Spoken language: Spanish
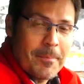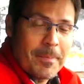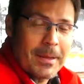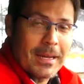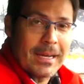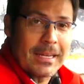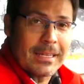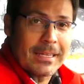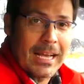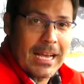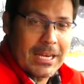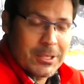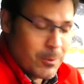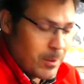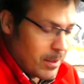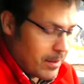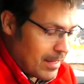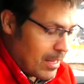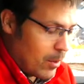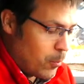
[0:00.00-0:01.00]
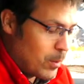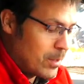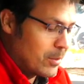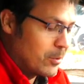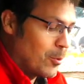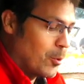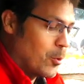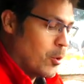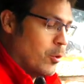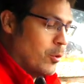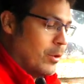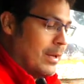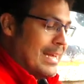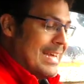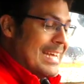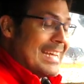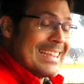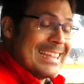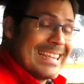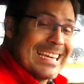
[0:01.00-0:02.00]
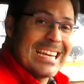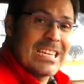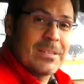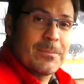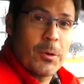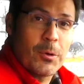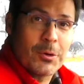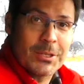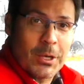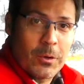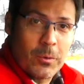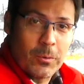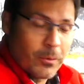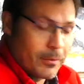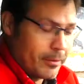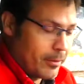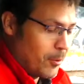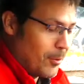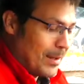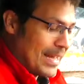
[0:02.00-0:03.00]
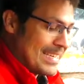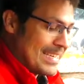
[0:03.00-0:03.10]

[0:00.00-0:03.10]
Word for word: para que te hagas una idea cuento con tres modos de conducción